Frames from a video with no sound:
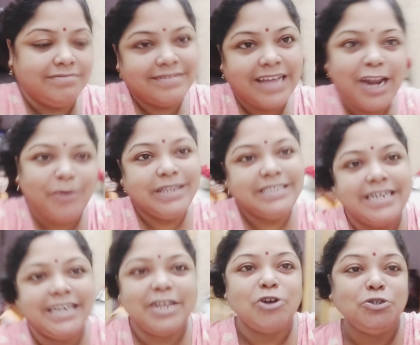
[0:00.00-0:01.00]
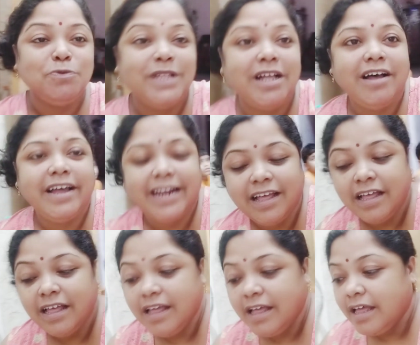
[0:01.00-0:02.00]
আলো আছে আর কি অসুবিধা হয় না
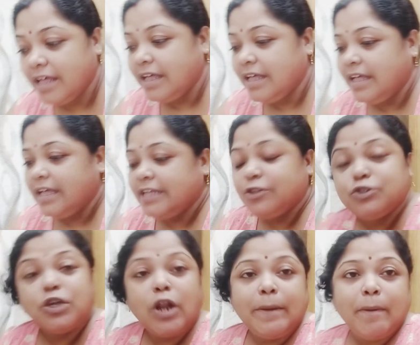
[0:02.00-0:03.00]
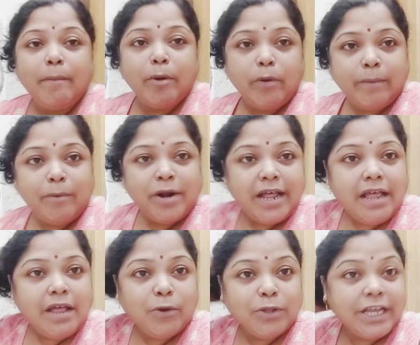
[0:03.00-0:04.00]
তো চলো আর বকা করবো না
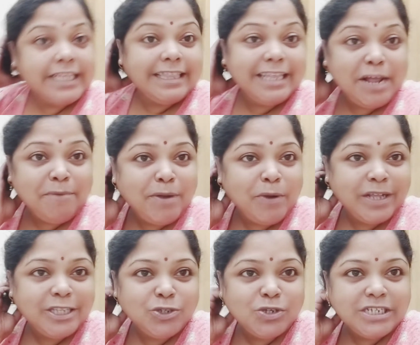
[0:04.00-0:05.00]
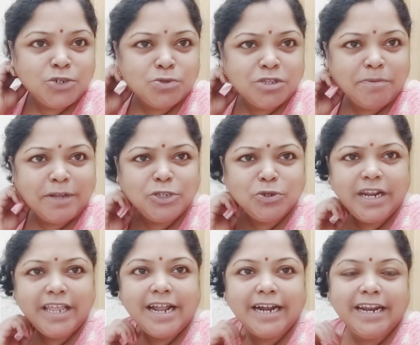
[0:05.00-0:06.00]
ওদিকে দিদি নাম্বার ওয়ান চলছে শুনতে পাচ্ছ কি
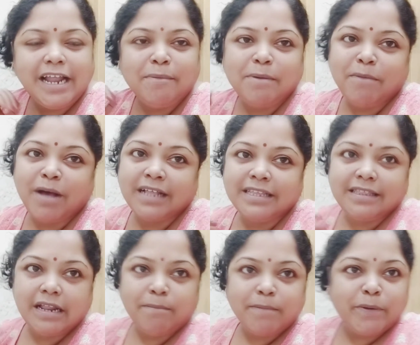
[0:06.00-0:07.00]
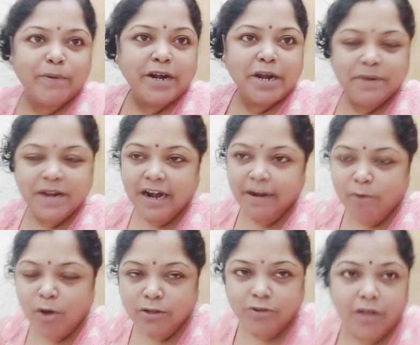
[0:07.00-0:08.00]
না জানি না আমার মা দিদি নাম্বার ওয়ানের বিরাট
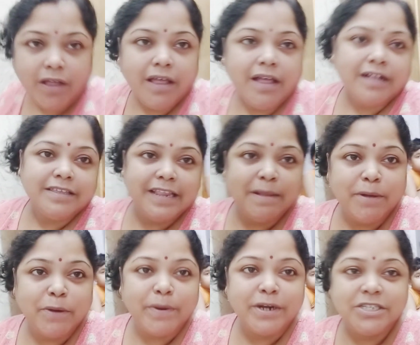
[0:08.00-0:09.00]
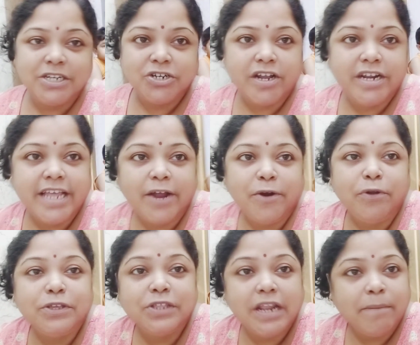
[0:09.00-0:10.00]
ভক্ত দিদি নাম্বার ওয়ান শেষ হয়নি এখনও
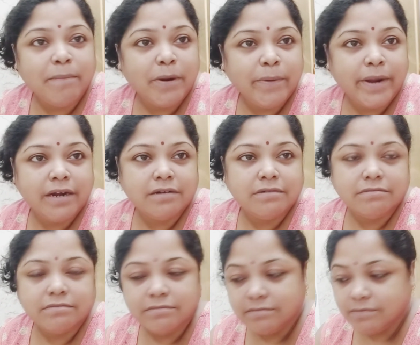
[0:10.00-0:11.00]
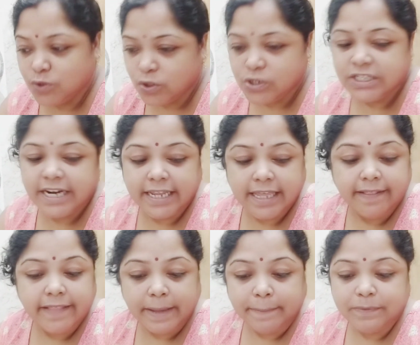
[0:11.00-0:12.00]
দিদি নাম্বার ওয়ান চলছে আর কি
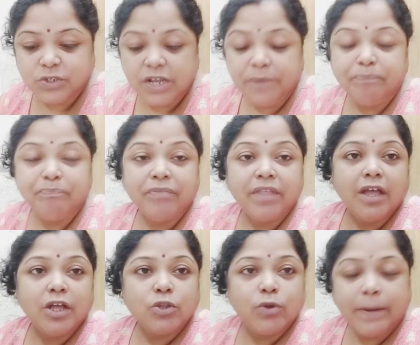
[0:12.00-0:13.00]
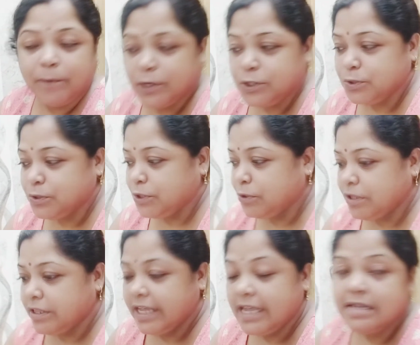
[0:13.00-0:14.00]
দেখছে তো এরপরে সন্ধে
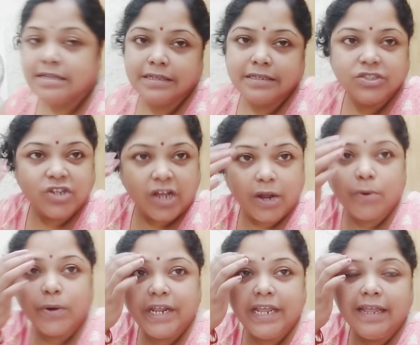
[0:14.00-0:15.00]
সন্ধ্যে দিই চা করি